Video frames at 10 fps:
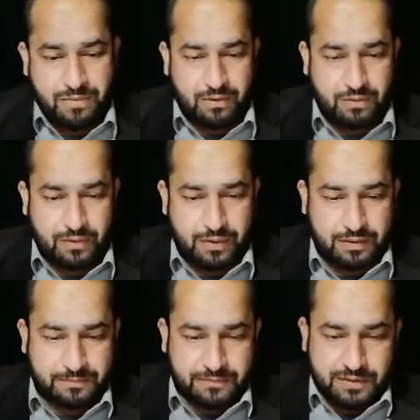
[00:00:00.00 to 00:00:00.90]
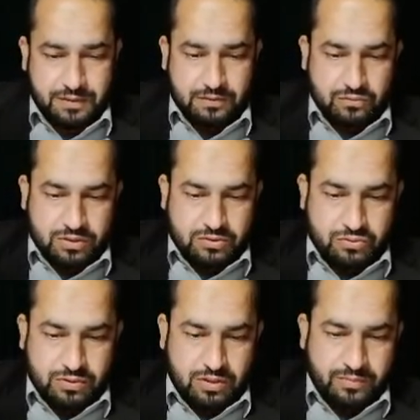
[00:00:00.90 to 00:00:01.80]
Okay. फिर
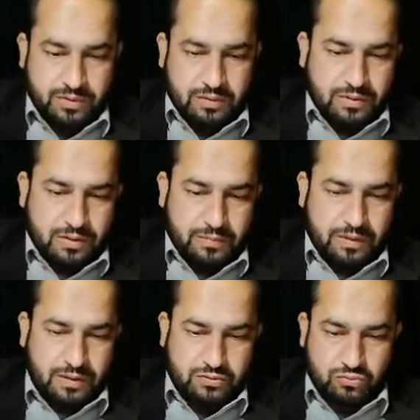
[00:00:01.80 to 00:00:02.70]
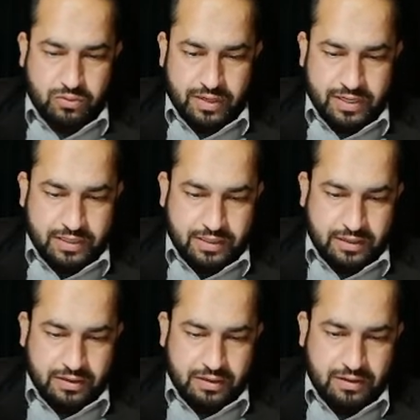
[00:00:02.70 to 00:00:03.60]
हम अभी हमने इसको ऐड
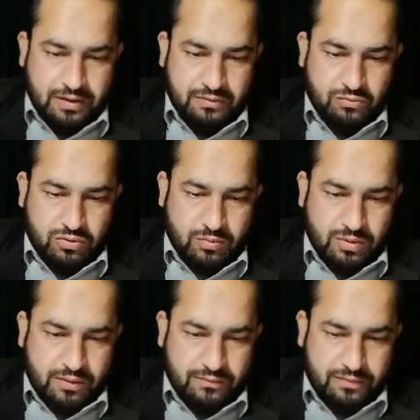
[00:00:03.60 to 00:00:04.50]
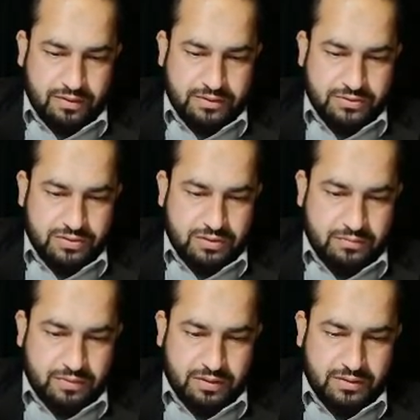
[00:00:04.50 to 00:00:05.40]
करना है तो हमारे पास
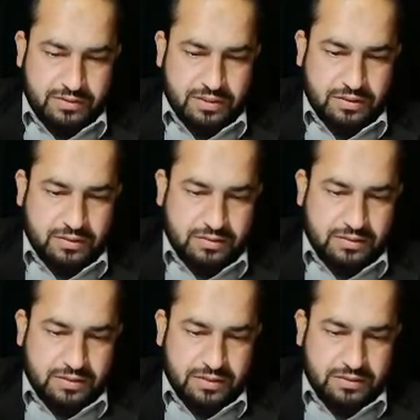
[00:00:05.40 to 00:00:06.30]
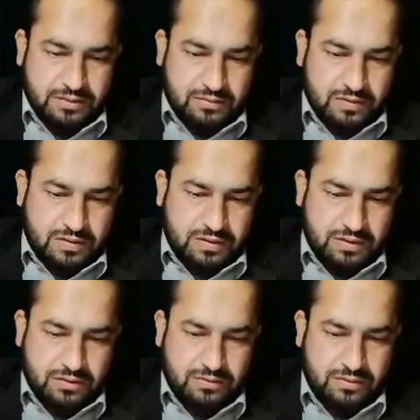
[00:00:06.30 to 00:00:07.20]
जनाब आ जाएगा टेन और
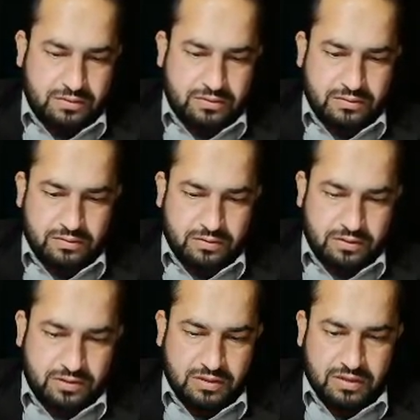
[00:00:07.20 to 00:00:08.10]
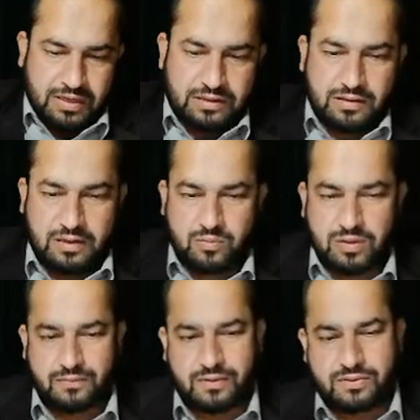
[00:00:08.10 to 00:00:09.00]
ये थर्टीन इतना
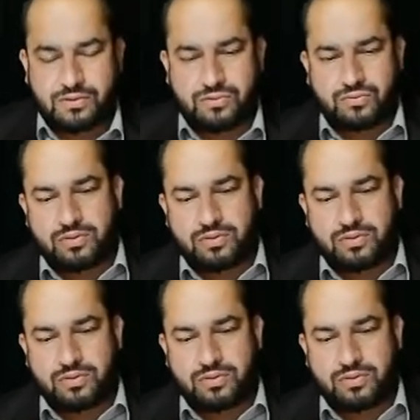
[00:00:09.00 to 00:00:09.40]
हमारे पास डियर